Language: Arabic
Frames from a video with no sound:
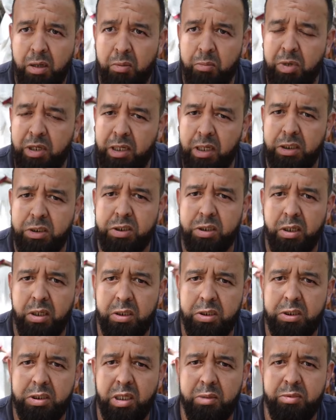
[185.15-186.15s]
ما كانش
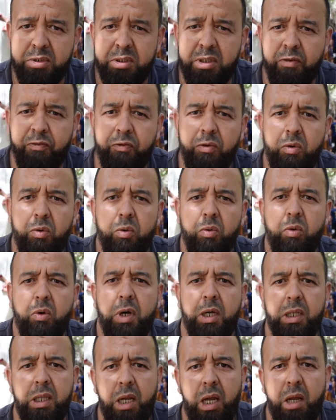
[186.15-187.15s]
الشتاء بزاف
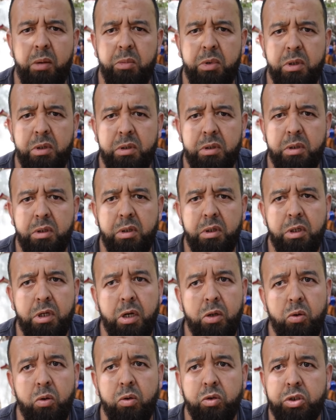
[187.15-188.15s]
وهذا العام
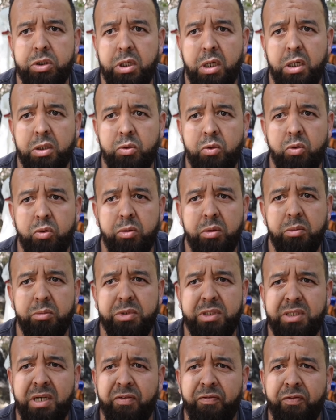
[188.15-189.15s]
قالوا الشتاء غتكون
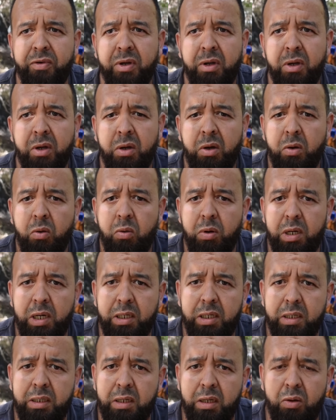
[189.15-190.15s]
بزاف
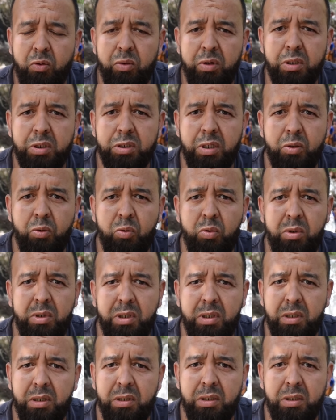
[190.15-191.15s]
ولكن اخويا اش غنقول
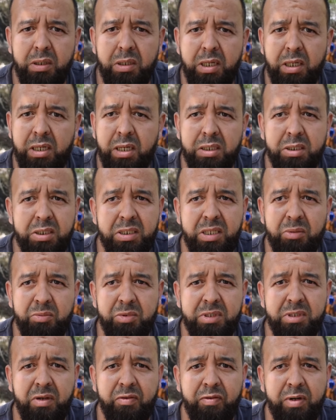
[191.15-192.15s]
لك الا كان الشتاء
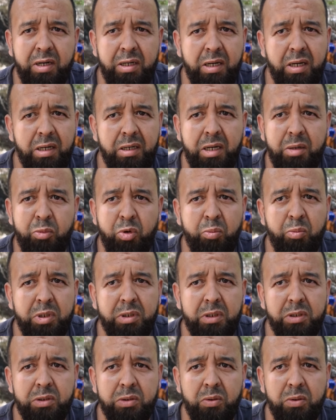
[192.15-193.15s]
بزاف راه لا الا
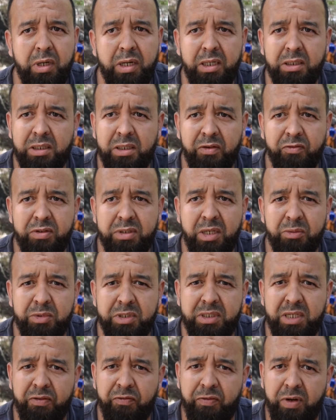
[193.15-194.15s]
محمد رسول الله راه تكلفنا
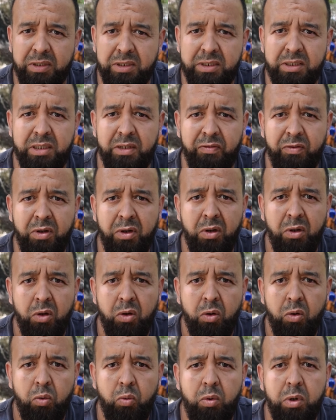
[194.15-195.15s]
بزاف في هذا الصيف
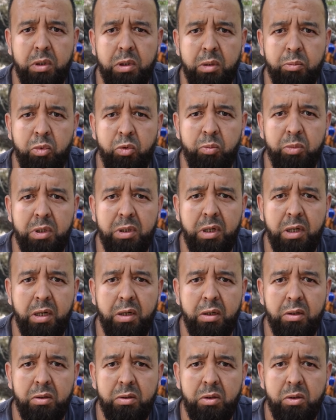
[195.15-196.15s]
وكنطلبوا من
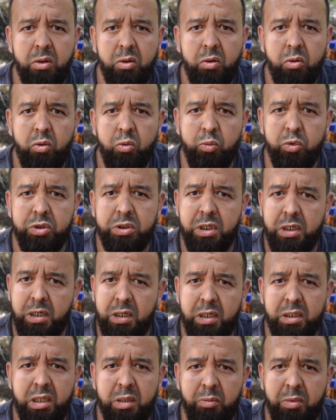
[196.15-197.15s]
الله ومن
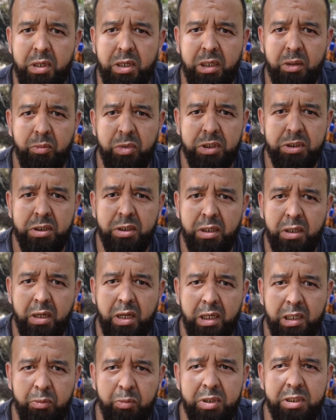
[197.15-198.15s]
جلاله الملك باش
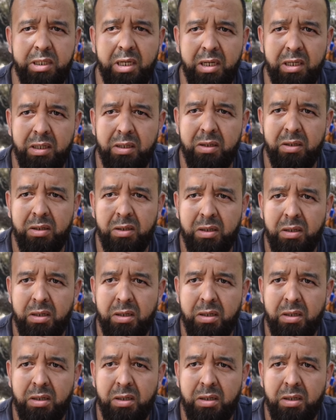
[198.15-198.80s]
هذه المسائل